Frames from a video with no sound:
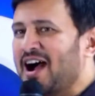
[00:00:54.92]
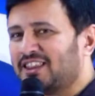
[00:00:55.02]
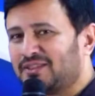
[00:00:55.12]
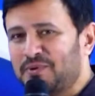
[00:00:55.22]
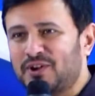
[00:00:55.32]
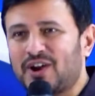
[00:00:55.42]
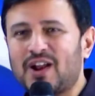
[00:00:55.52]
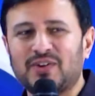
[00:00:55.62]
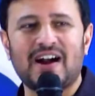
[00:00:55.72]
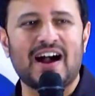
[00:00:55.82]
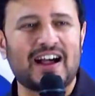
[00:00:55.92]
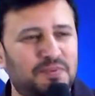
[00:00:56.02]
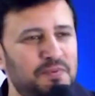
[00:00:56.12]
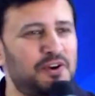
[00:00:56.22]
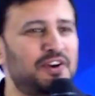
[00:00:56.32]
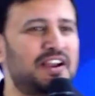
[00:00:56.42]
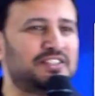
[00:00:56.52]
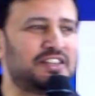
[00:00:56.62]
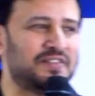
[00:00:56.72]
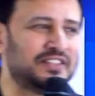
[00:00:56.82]
ఆత్మీయురాలుగా ఆత్మీయుడుగా
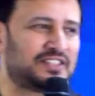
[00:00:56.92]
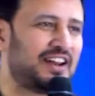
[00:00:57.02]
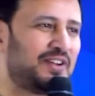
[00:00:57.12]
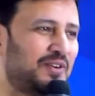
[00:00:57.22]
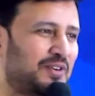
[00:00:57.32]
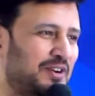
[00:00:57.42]
జీవించడానికి